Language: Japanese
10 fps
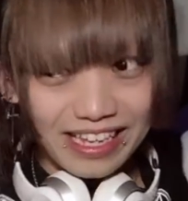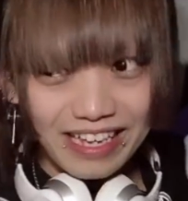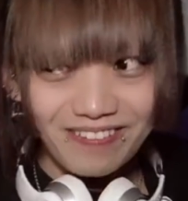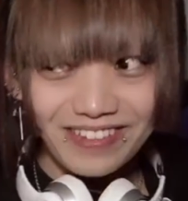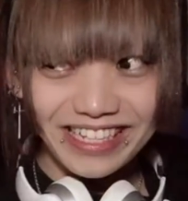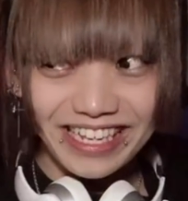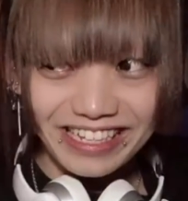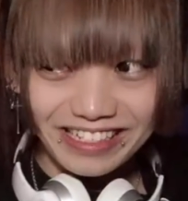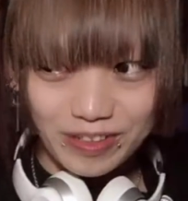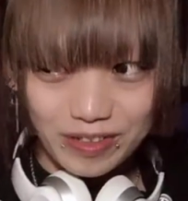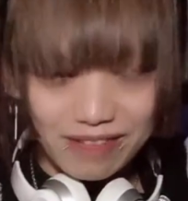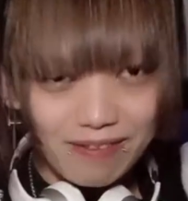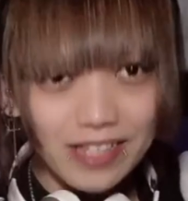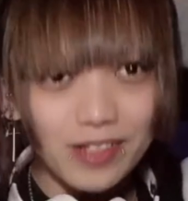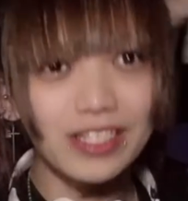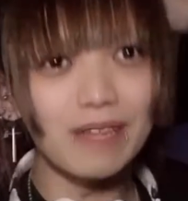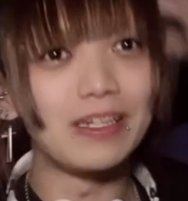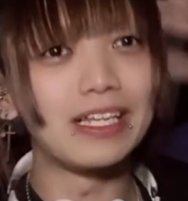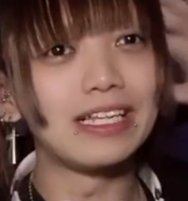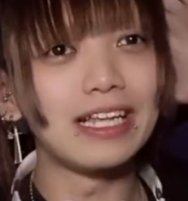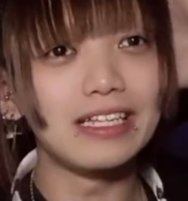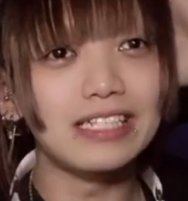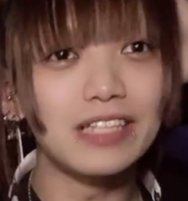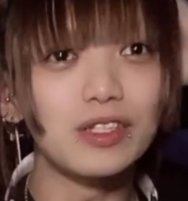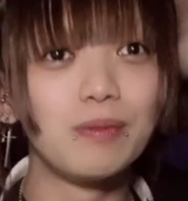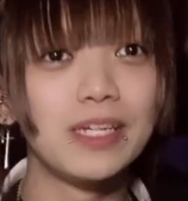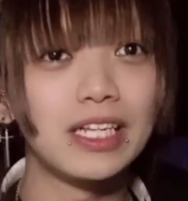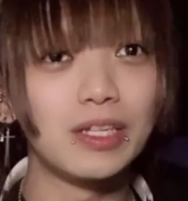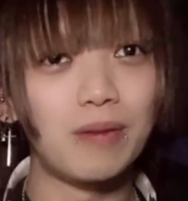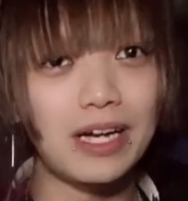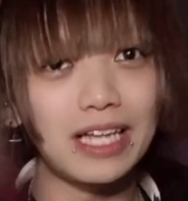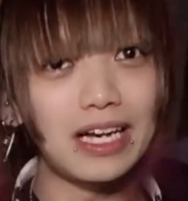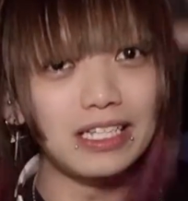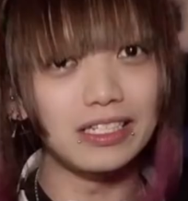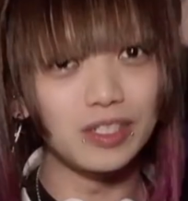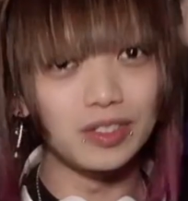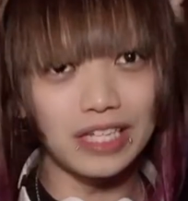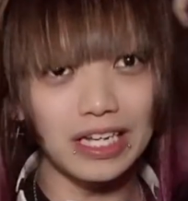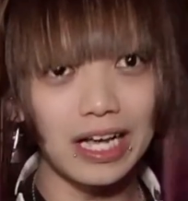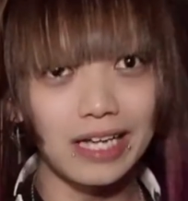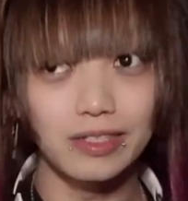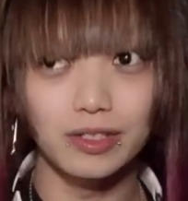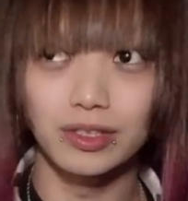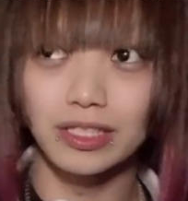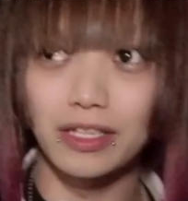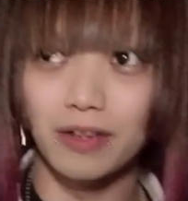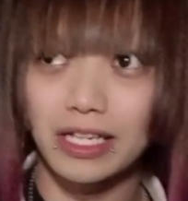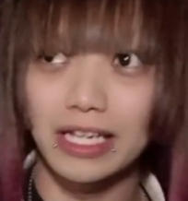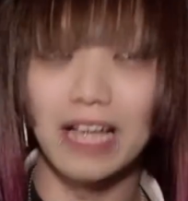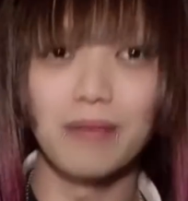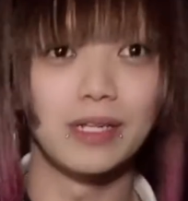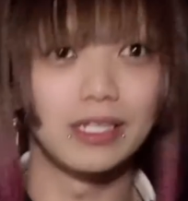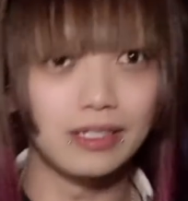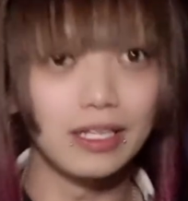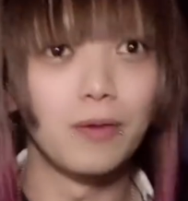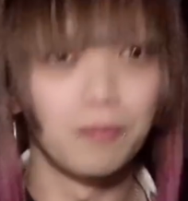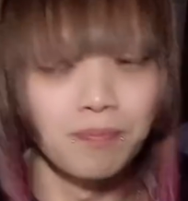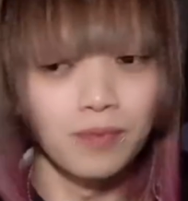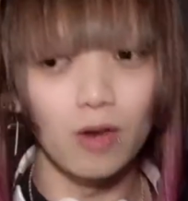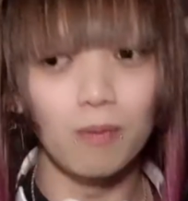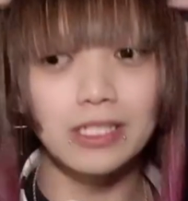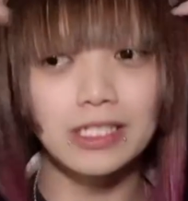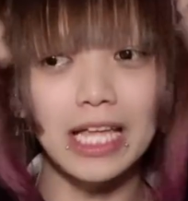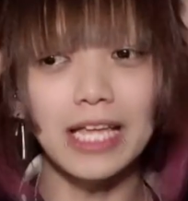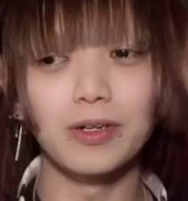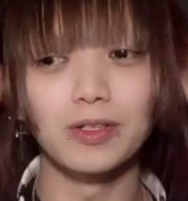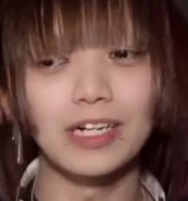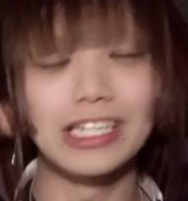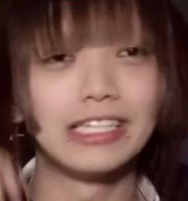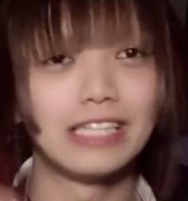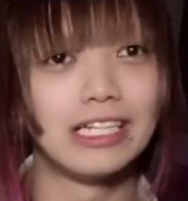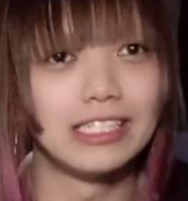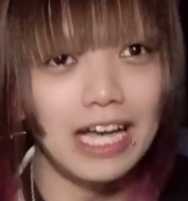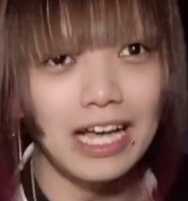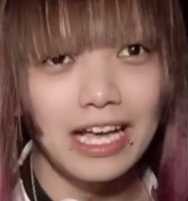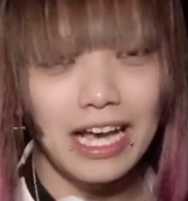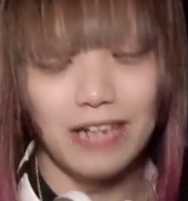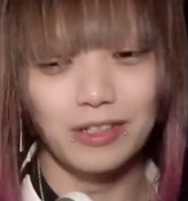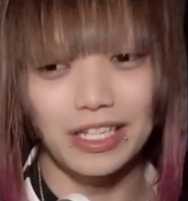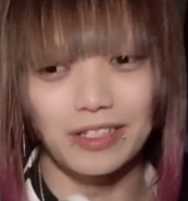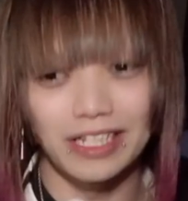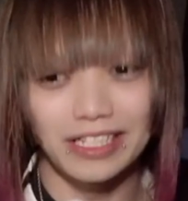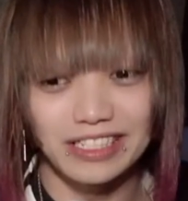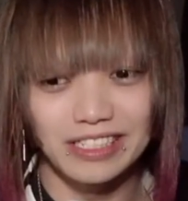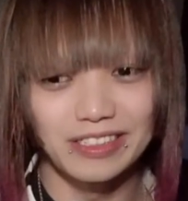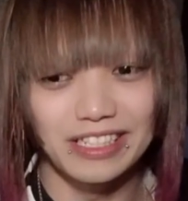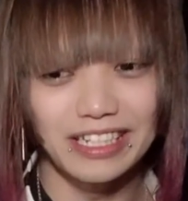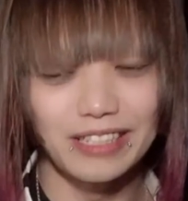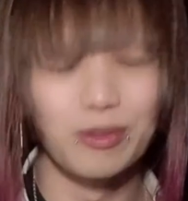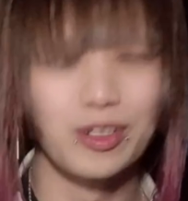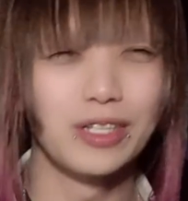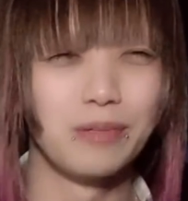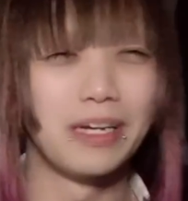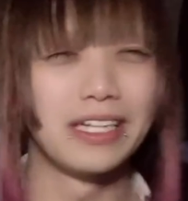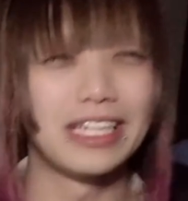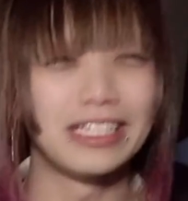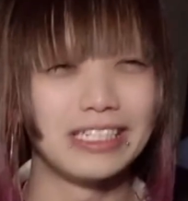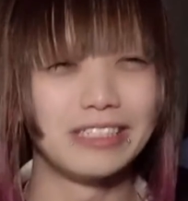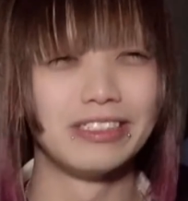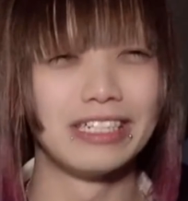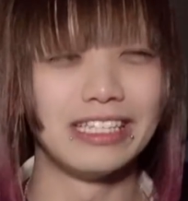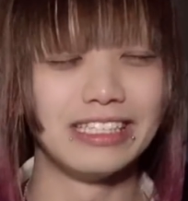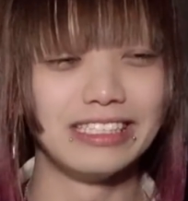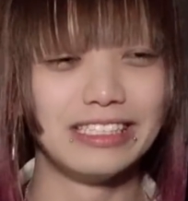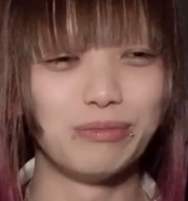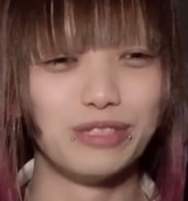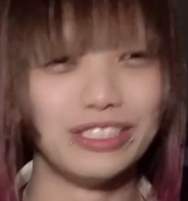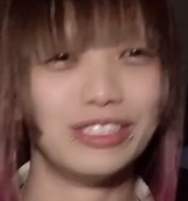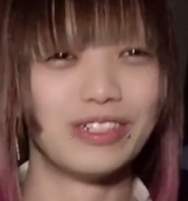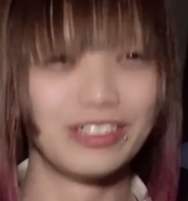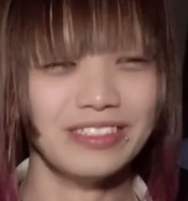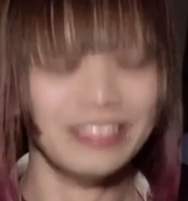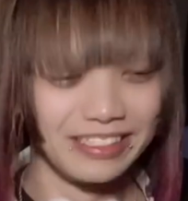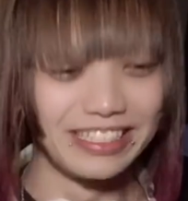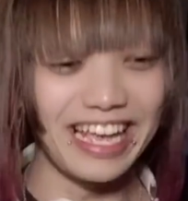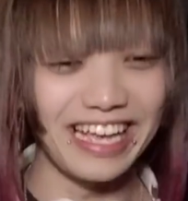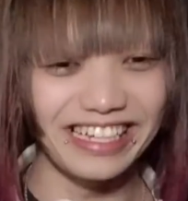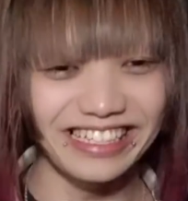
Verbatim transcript: やっぱね、そうイベントってまだね、ちゃんとみんなの前で話すような回作ったのは2回目なんだよ。個別対応とかだったらさ、ある程度話せるんだけども、人前立った瞬間、自分のね